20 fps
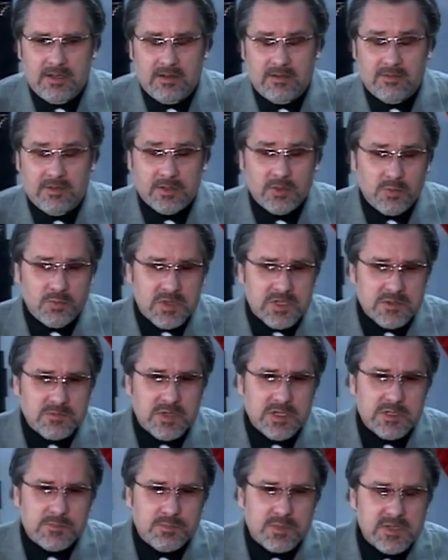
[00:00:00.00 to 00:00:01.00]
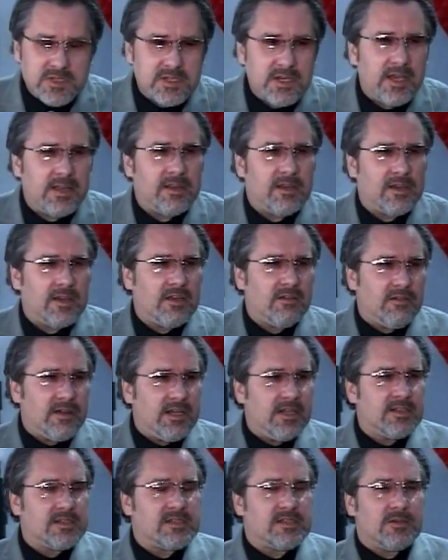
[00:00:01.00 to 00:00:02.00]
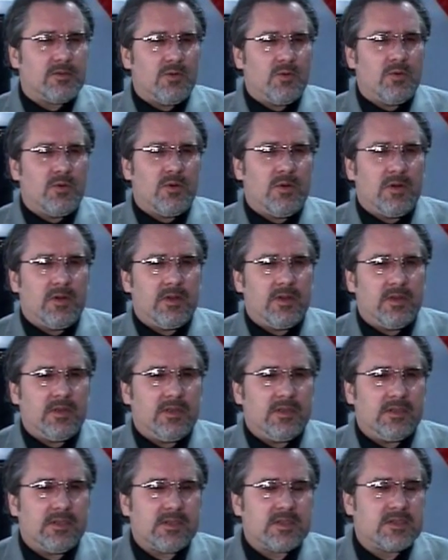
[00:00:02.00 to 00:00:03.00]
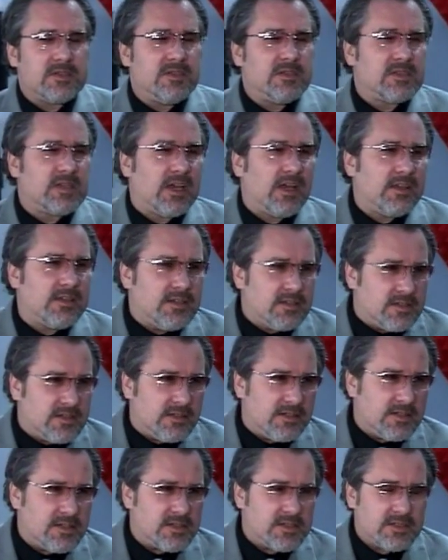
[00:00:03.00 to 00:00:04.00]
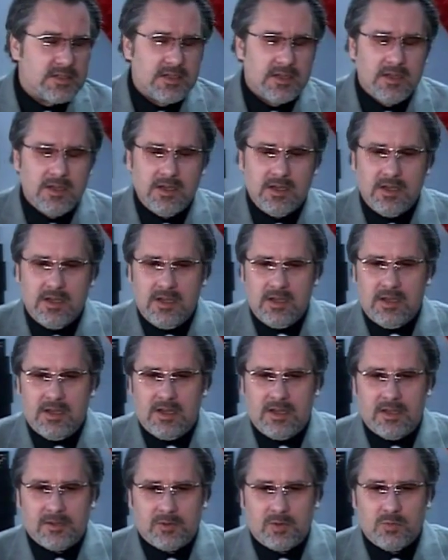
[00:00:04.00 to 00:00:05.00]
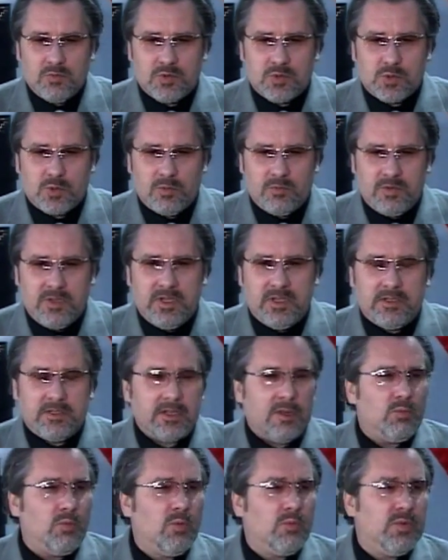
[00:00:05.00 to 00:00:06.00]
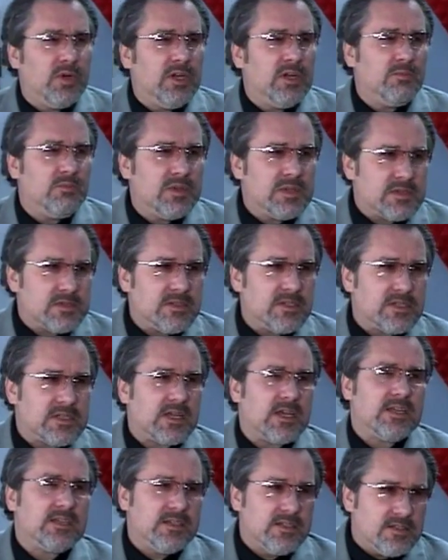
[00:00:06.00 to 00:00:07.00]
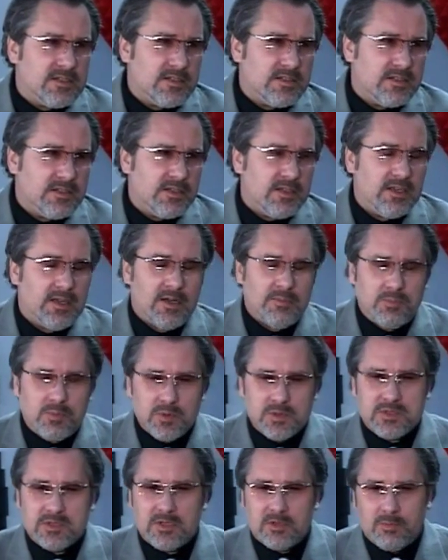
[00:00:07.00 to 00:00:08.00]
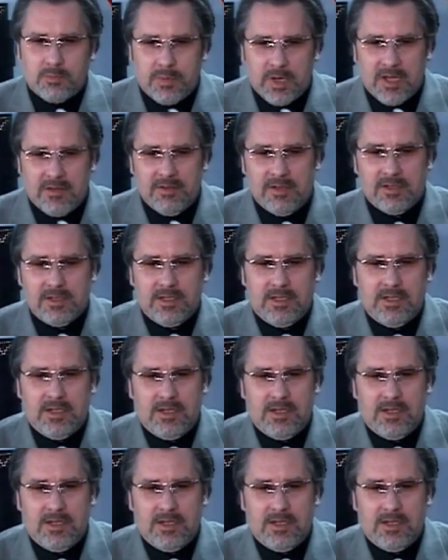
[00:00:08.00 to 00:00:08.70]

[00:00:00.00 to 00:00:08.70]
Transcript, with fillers: В одном из мест Писания говорится о снисходительности, о том, что вы к тому были бы снисходительны. Апостол Павел